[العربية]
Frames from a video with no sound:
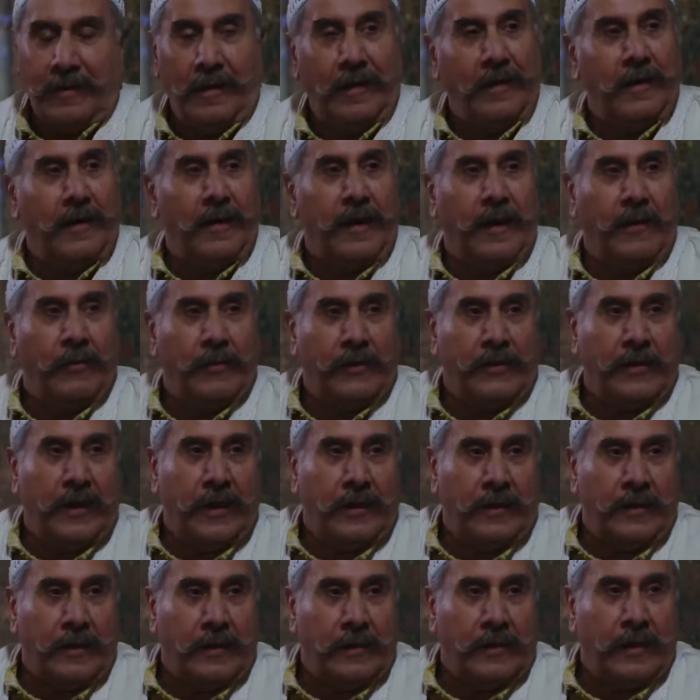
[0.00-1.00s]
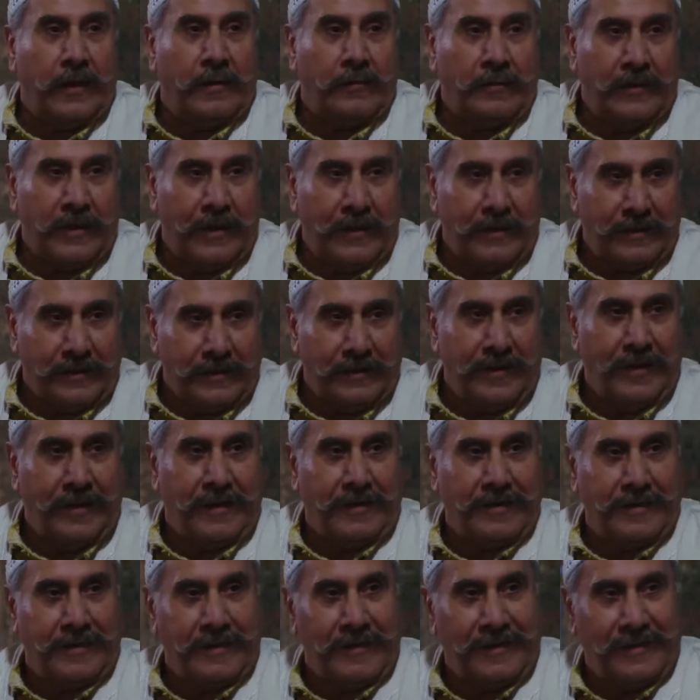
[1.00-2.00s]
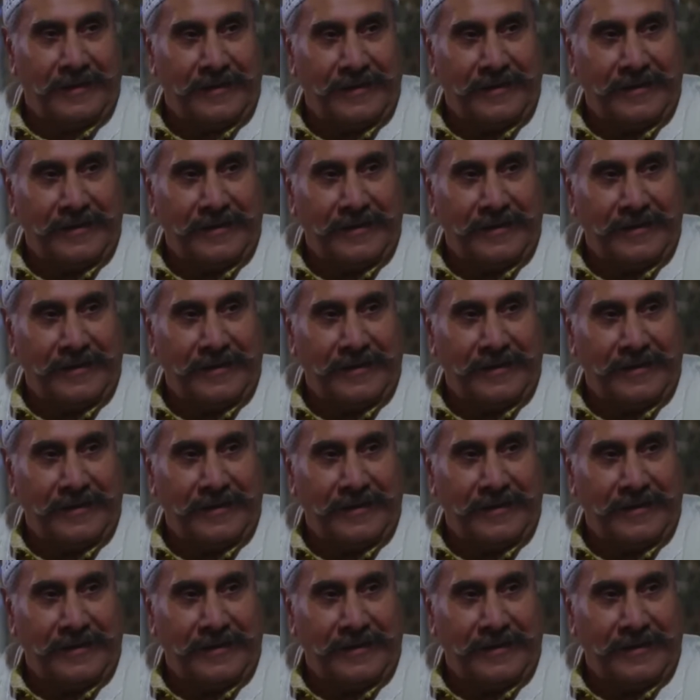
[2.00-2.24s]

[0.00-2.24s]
الله يعوض عليك يا أمنية كداس